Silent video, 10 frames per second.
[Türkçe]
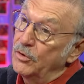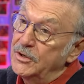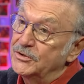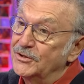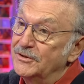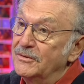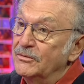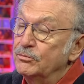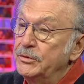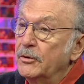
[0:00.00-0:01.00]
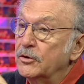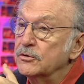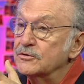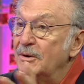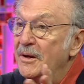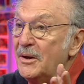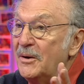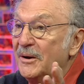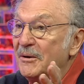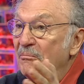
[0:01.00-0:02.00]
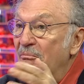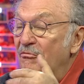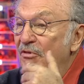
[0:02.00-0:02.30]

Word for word: böyle dedin. Orada bir bakıyorsun. Varsayım var